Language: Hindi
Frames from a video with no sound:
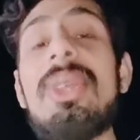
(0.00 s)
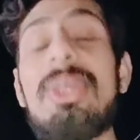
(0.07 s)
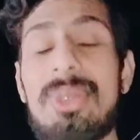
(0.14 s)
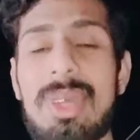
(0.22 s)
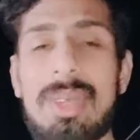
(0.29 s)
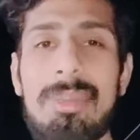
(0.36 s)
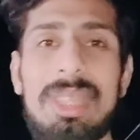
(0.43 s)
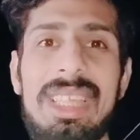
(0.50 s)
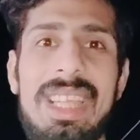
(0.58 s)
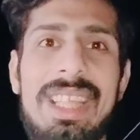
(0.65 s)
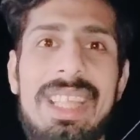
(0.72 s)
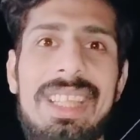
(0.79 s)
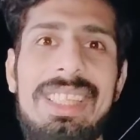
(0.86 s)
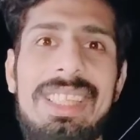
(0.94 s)
दुआ में
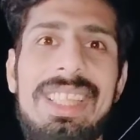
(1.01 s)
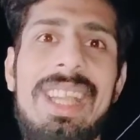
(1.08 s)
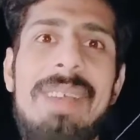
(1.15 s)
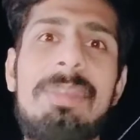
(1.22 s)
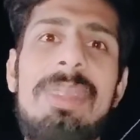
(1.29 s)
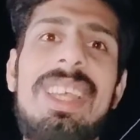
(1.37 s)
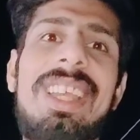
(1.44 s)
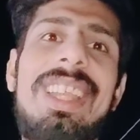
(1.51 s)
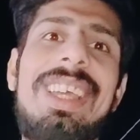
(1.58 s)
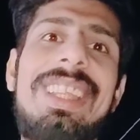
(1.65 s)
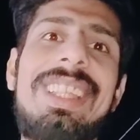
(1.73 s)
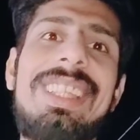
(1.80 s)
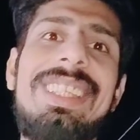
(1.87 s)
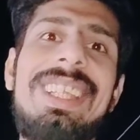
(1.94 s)
याद रखिएगा अपना ख्याल
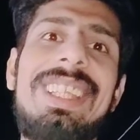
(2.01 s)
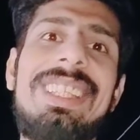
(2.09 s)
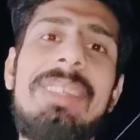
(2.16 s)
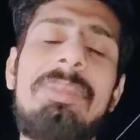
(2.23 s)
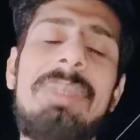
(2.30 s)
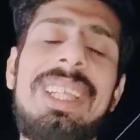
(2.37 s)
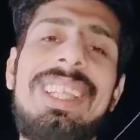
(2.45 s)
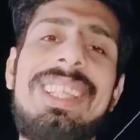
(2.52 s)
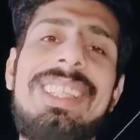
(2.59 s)
रखिएगा तब तक के